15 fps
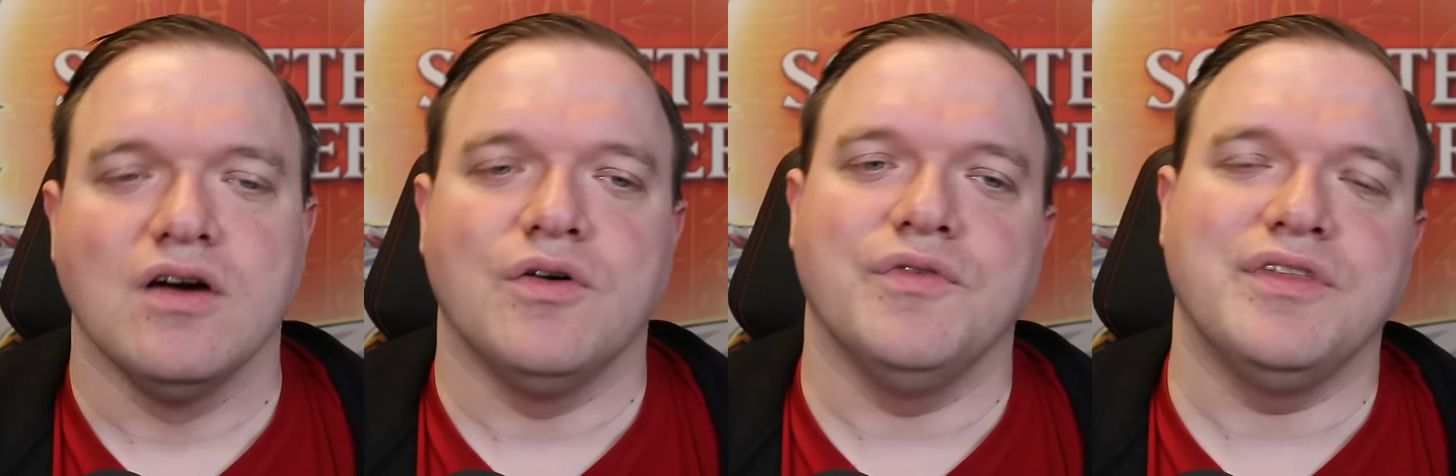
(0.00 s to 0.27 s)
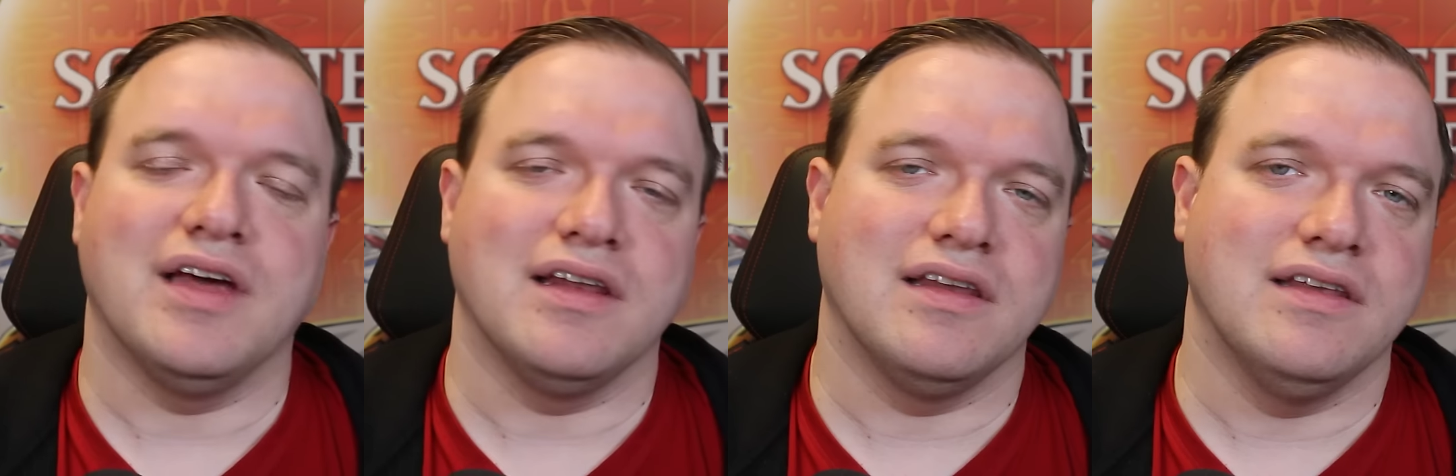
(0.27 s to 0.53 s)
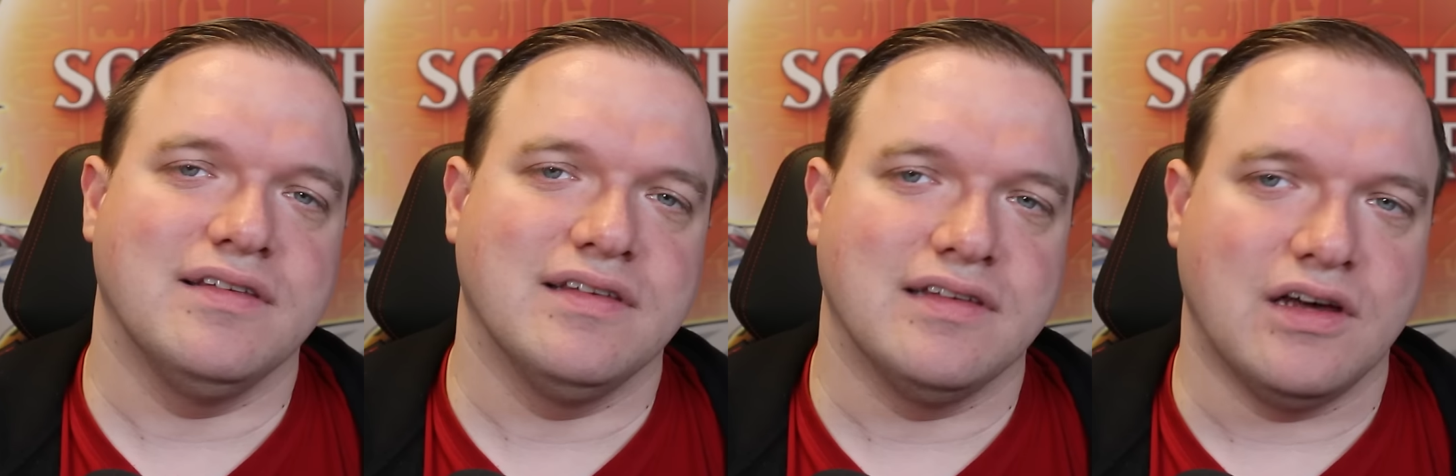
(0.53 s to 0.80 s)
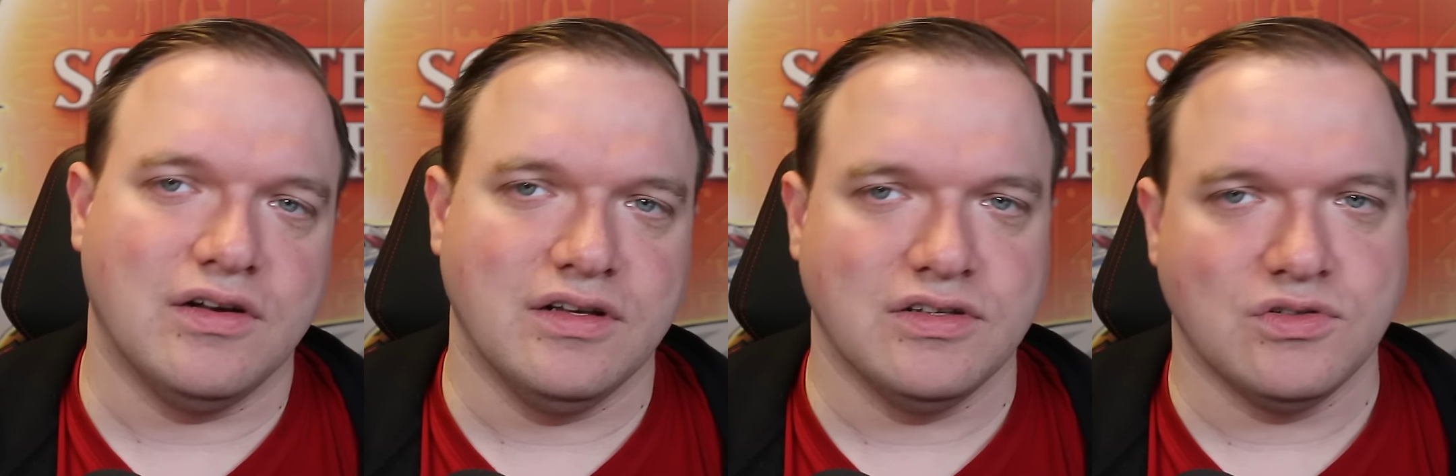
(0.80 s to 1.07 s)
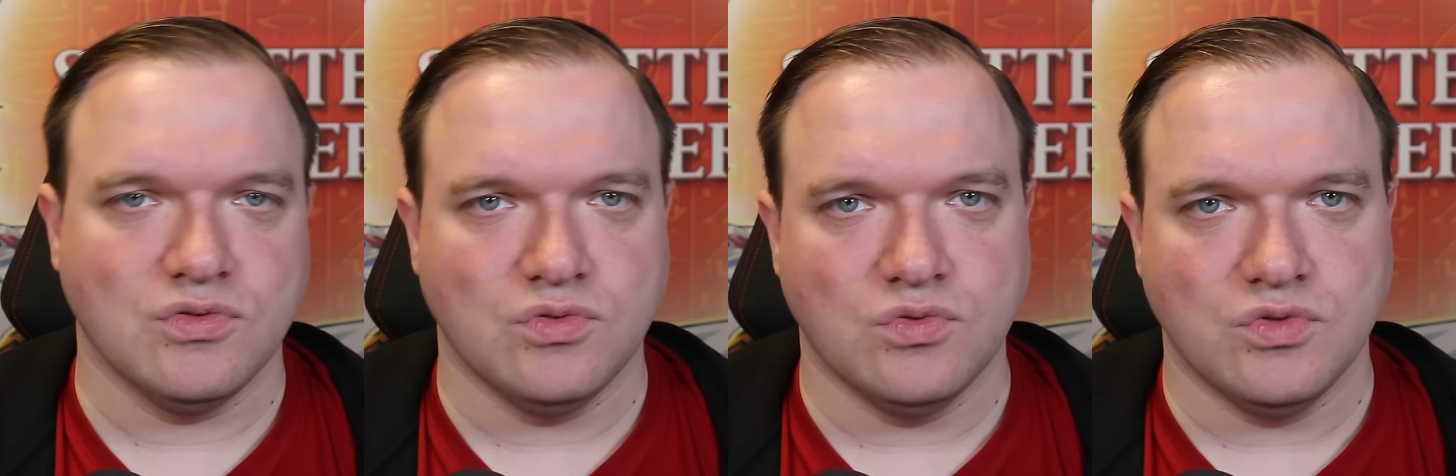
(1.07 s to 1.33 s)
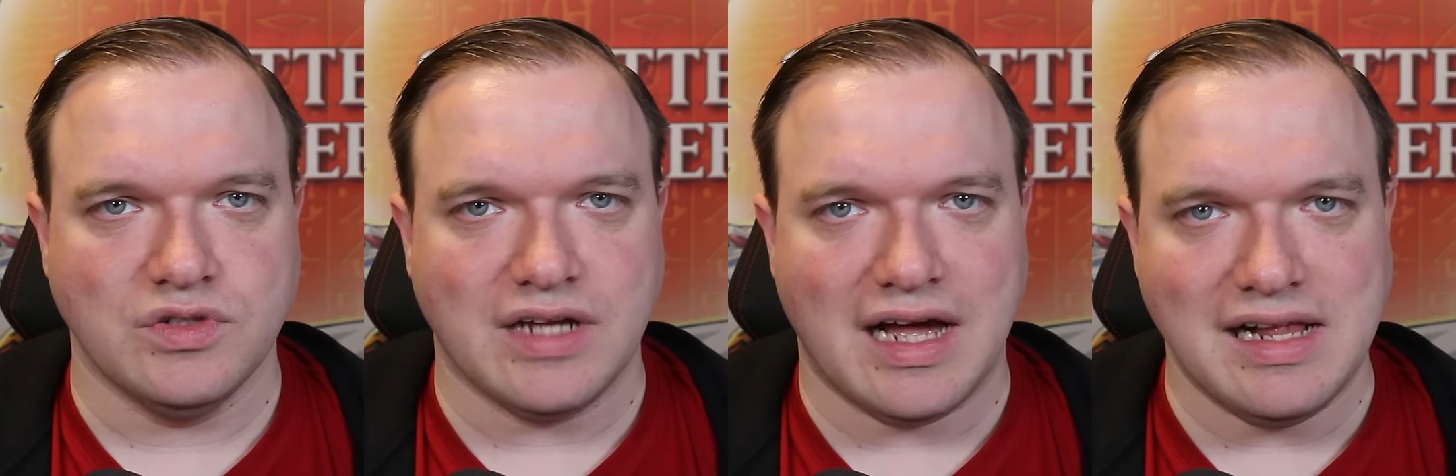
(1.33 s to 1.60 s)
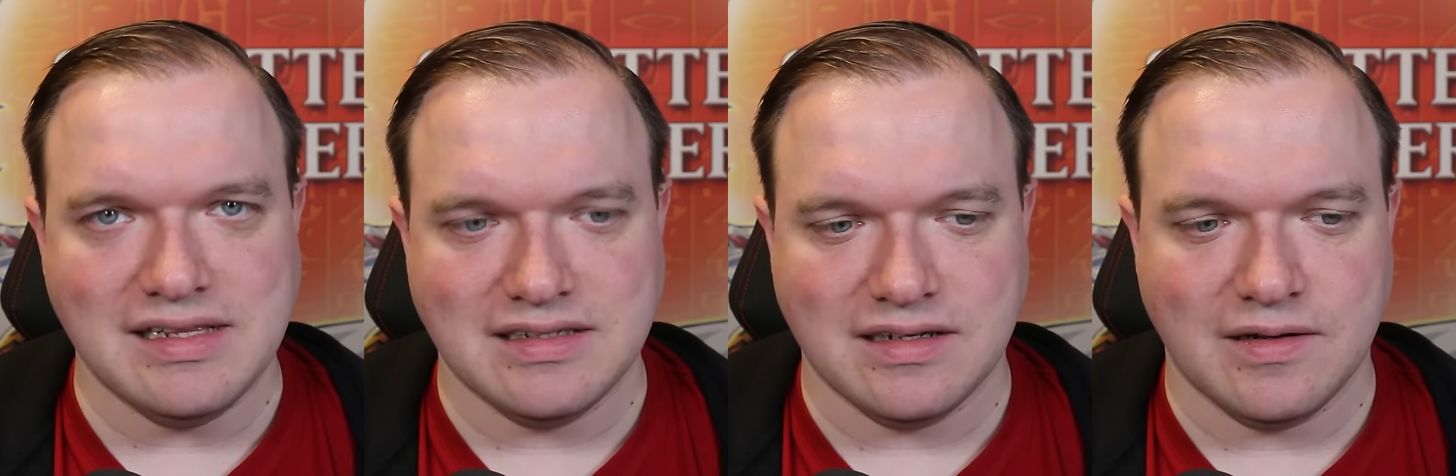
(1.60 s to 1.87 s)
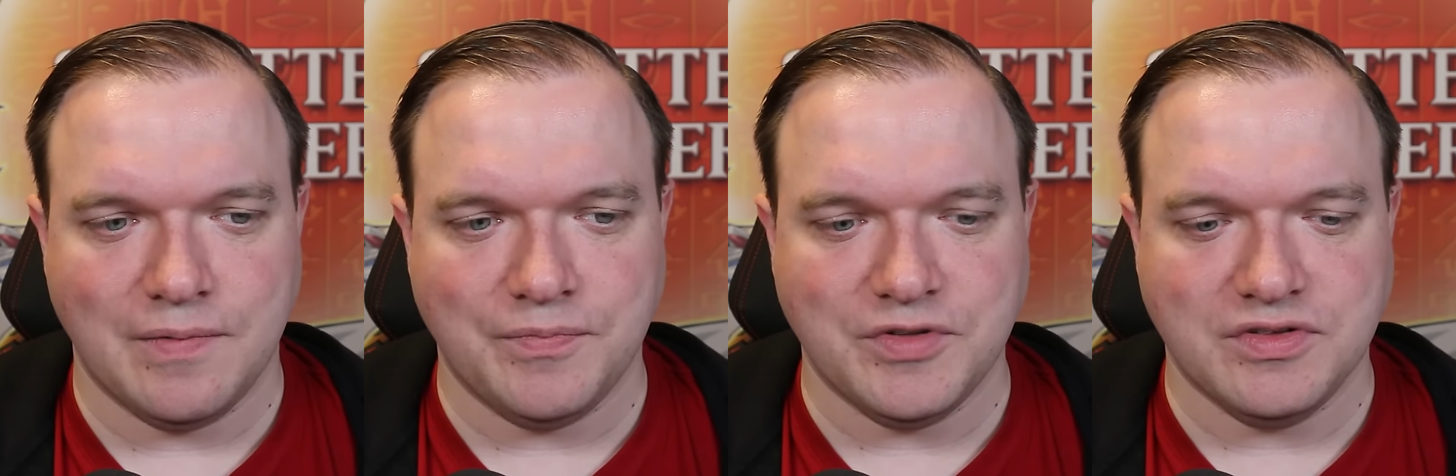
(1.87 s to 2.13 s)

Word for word: Und dann ist es auch nicht so unterhaltsam,